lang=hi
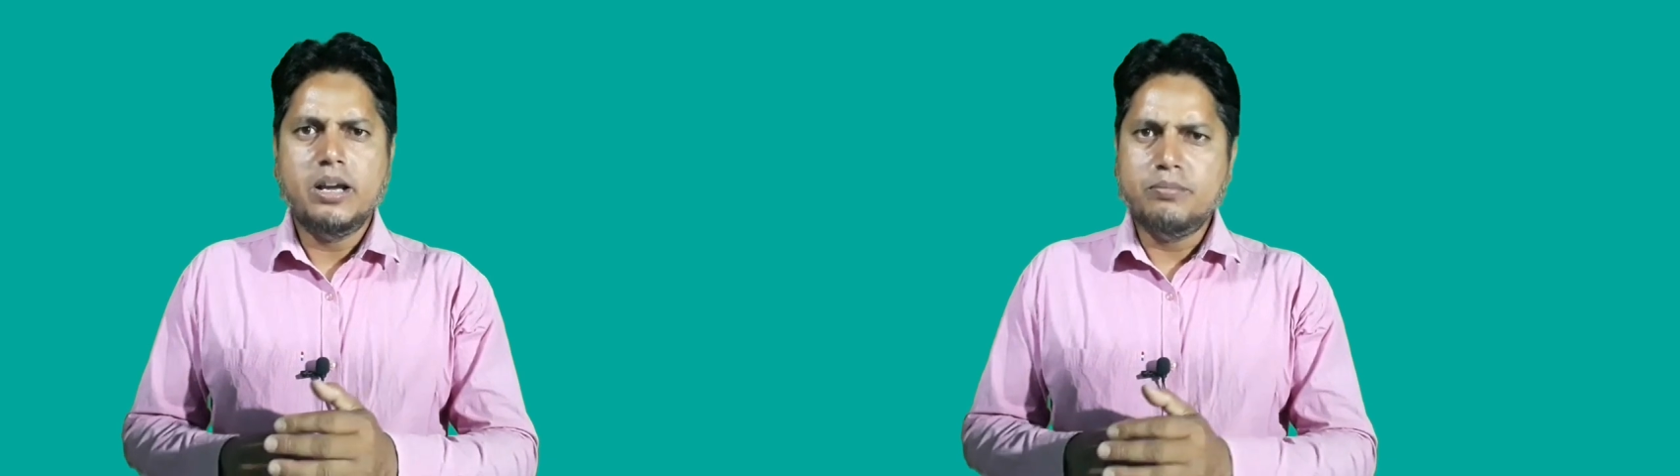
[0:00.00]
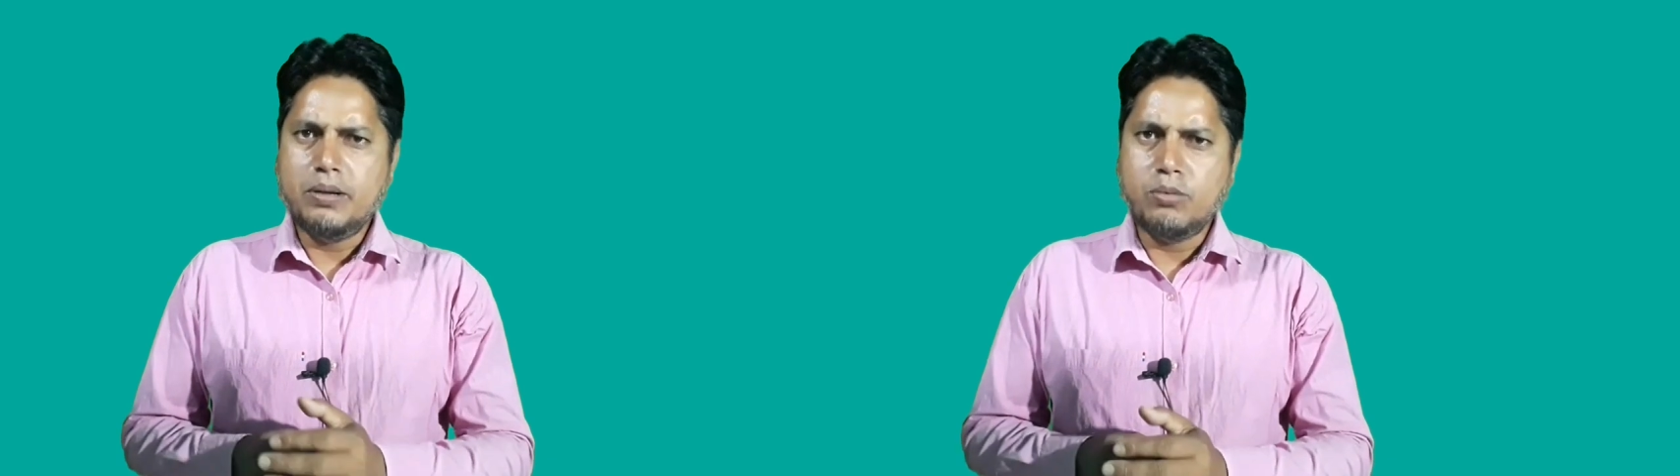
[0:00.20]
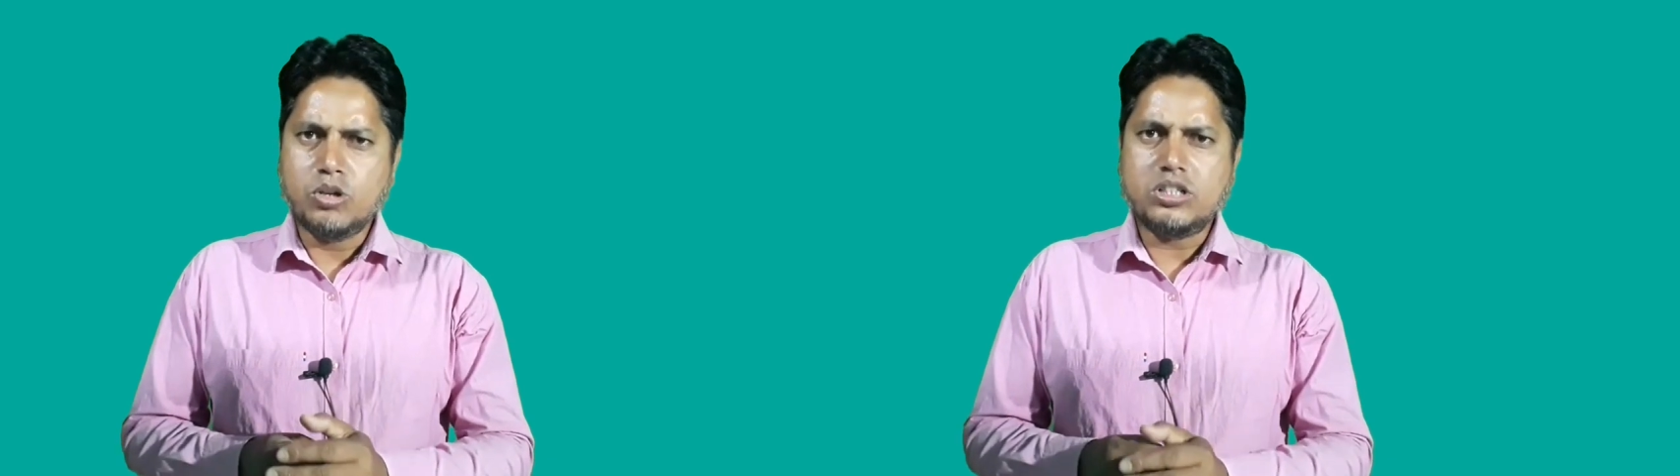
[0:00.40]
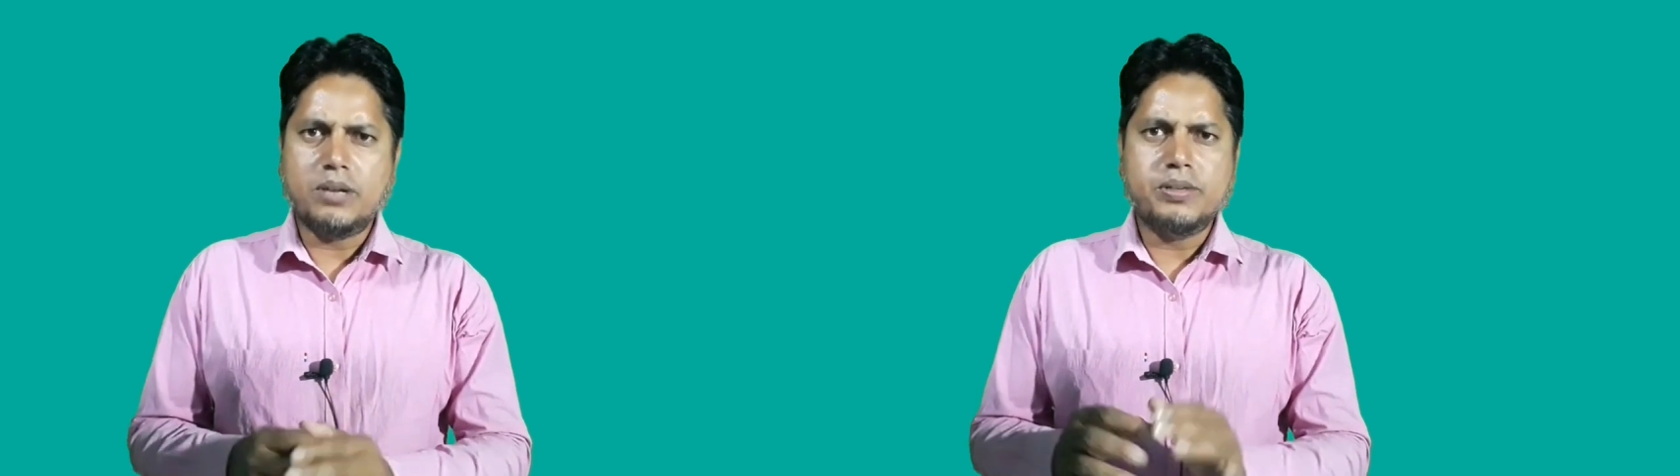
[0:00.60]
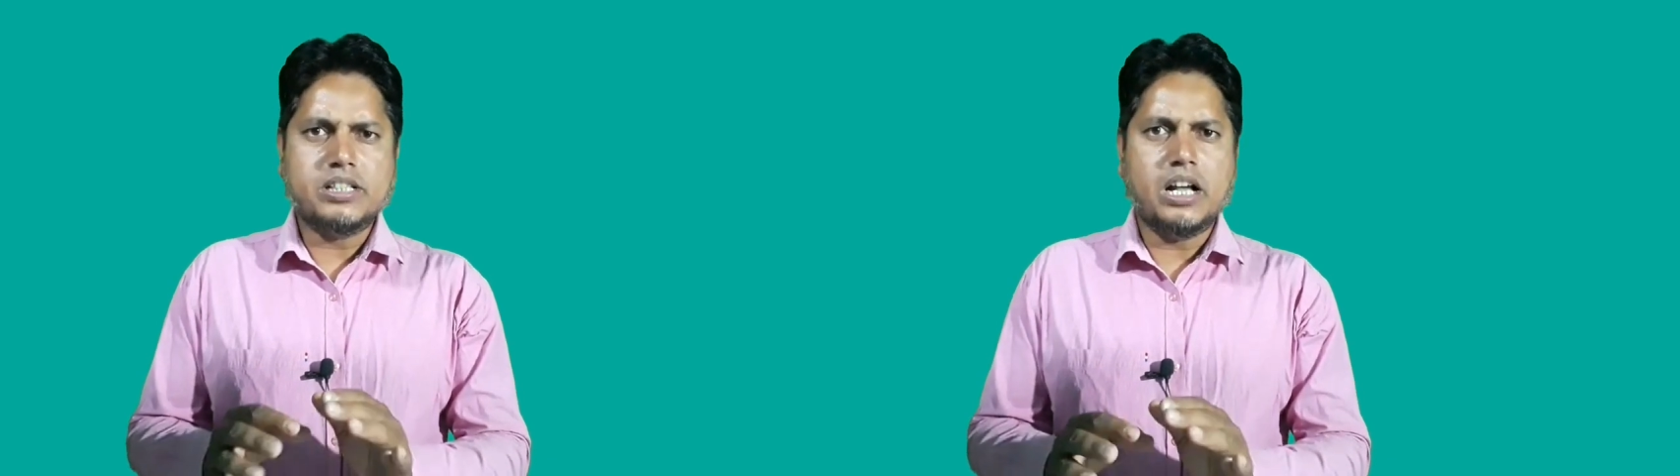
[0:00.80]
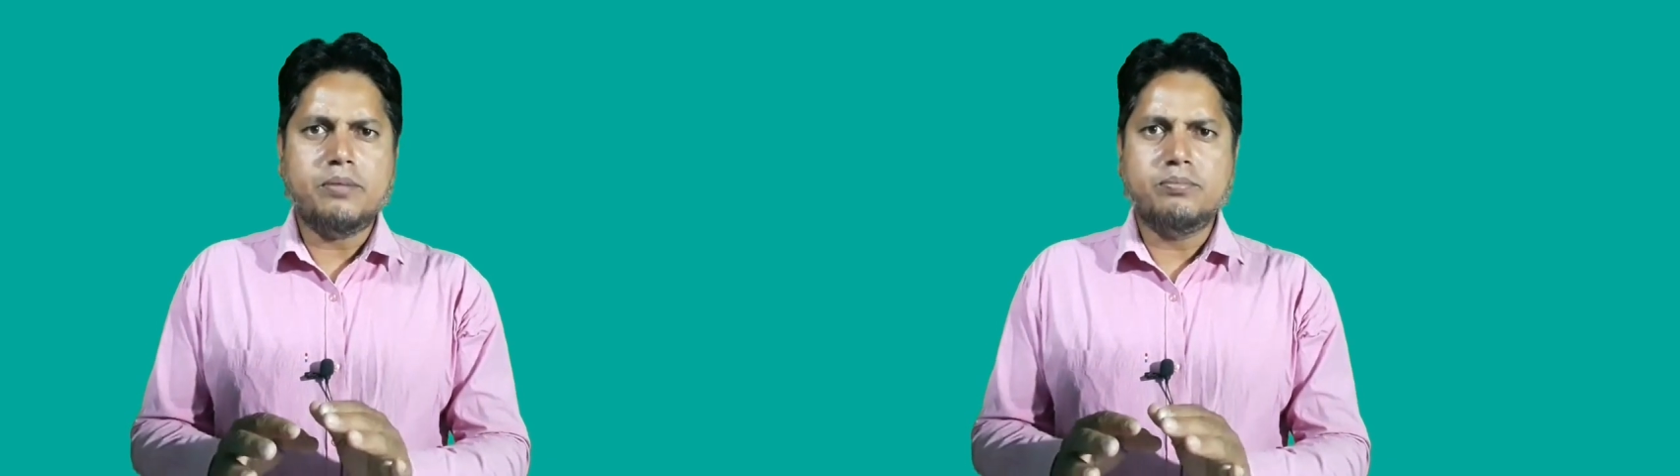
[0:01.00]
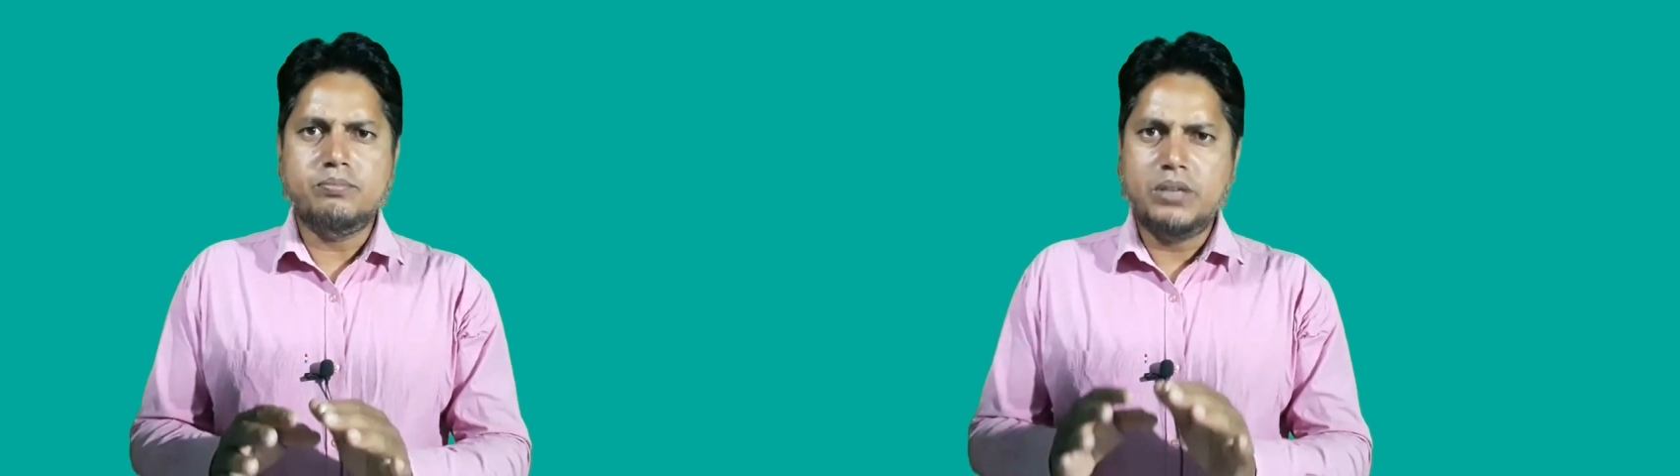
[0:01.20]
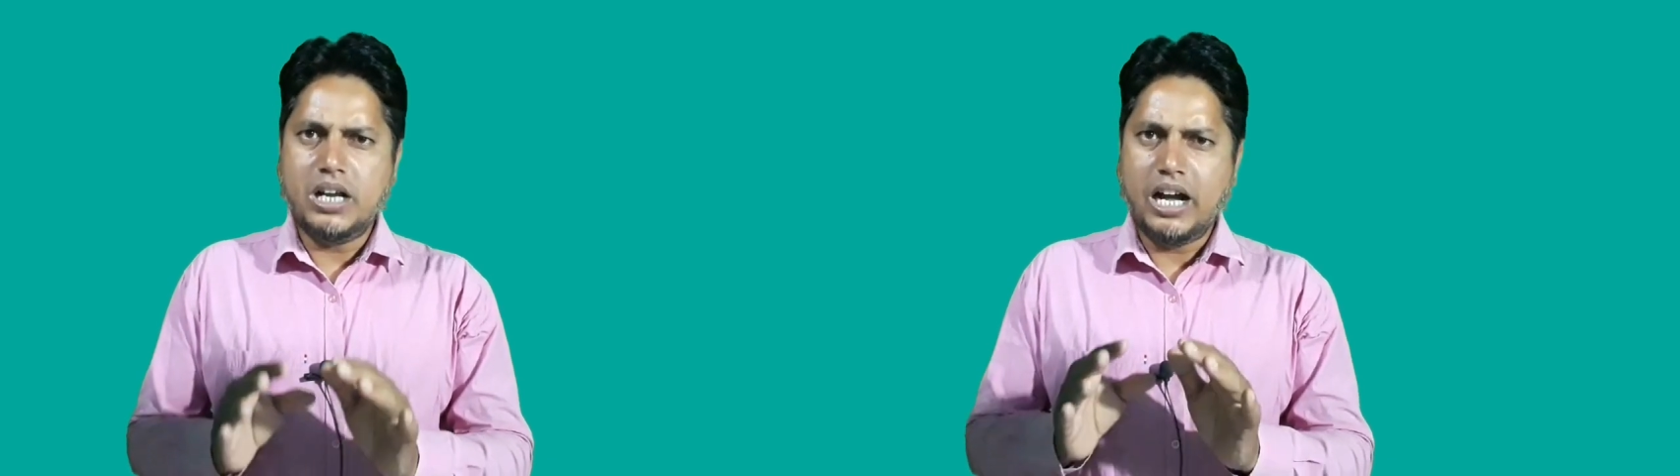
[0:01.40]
मैं बहुत सारे वीसा मैं